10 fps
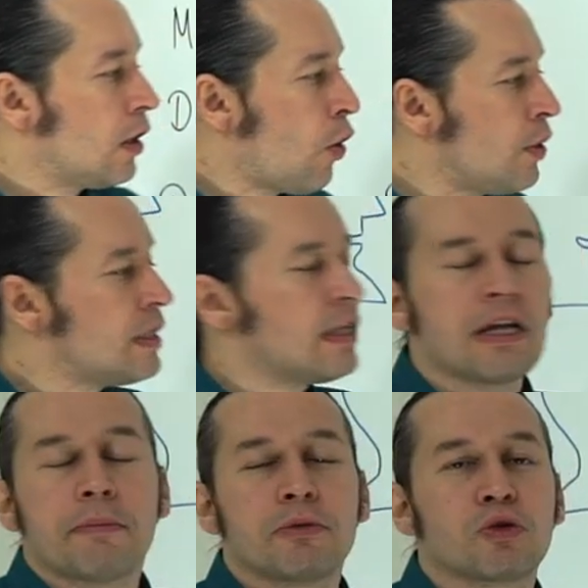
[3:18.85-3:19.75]
önceden
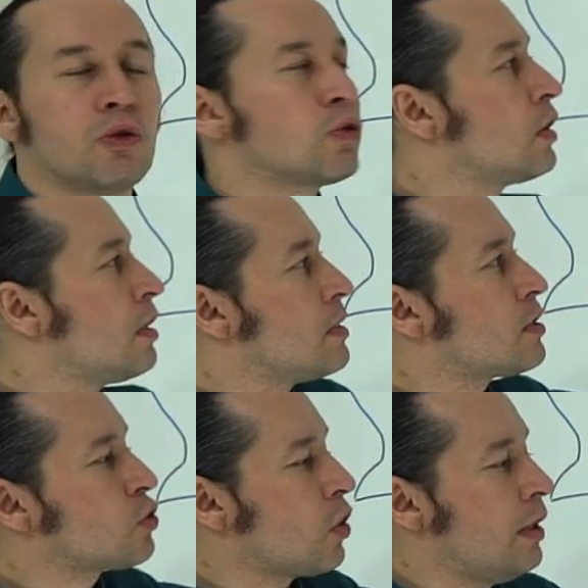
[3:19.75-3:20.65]
yapmış
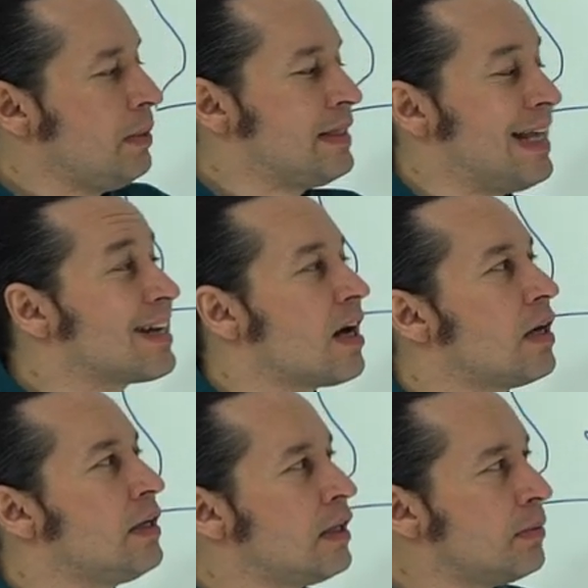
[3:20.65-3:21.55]
olduklarımızı şöyle bir
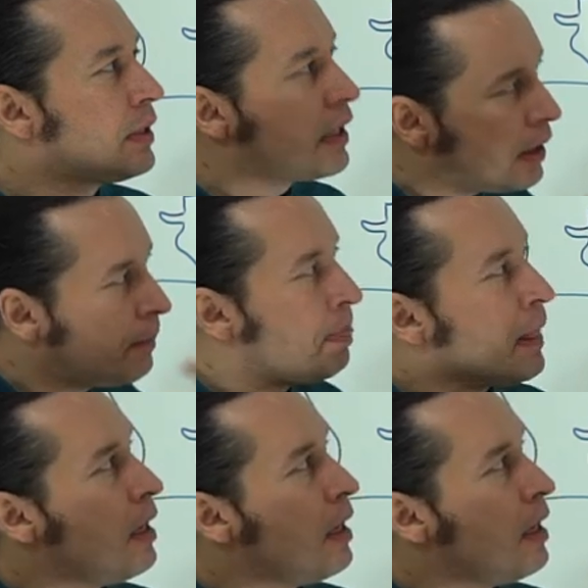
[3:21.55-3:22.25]
tekrarlayalım ki